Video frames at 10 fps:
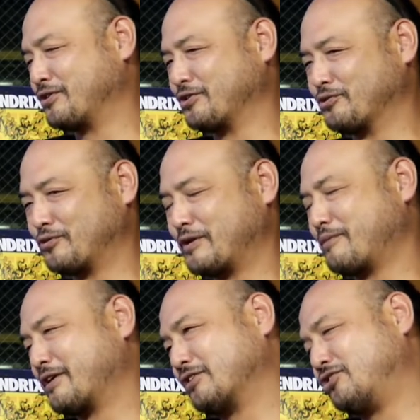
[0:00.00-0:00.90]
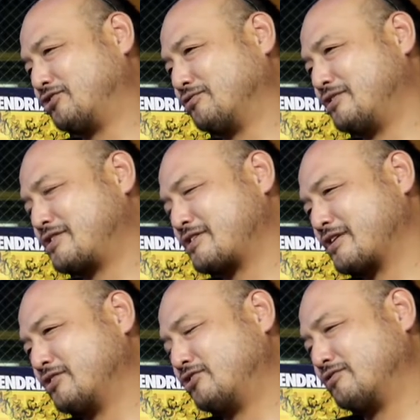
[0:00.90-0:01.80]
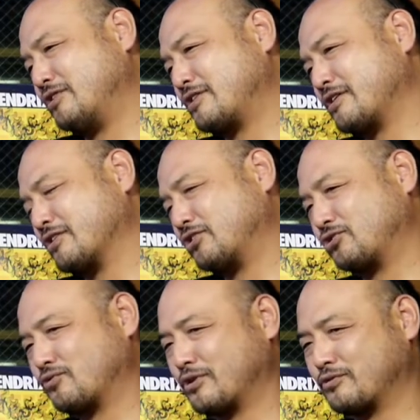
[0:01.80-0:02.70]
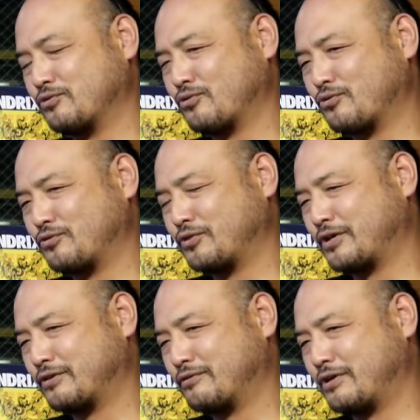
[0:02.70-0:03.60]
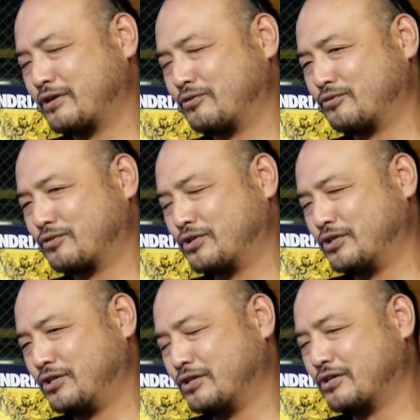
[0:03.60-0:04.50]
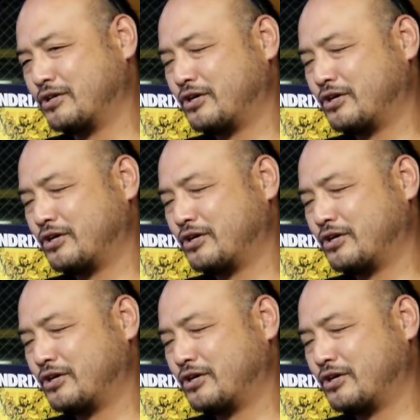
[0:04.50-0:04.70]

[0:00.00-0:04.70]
うのは、うん、まあじゅういっさいじゅうにさい小学ごろくねんぐらいの時に、うん